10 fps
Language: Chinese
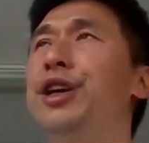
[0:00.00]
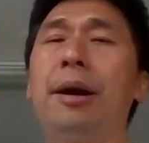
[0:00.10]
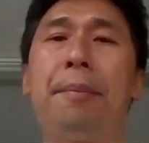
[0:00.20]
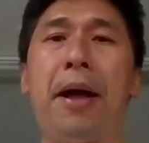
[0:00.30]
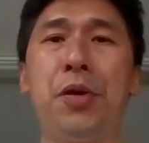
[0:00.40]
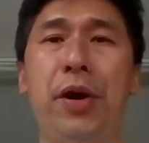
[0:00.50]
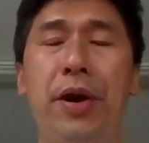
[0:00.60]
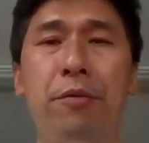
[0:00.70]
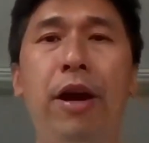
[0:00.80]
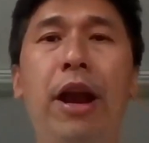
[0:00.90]
一个半
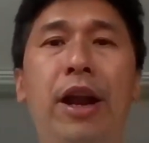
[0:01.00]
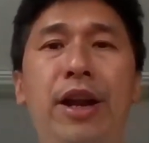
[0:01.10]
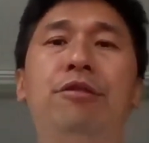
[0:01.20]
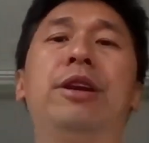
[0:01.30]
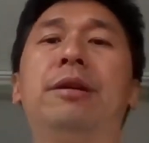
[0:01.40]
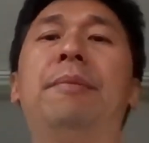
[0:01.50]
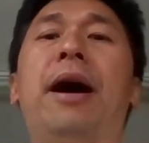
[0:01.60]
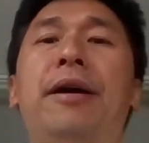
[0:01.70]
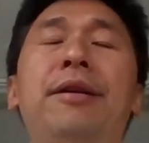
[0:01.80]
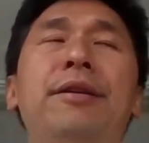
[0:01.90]
月，未来六个礼
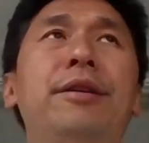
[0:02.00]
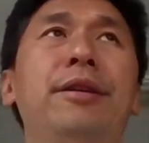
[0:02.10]
拜，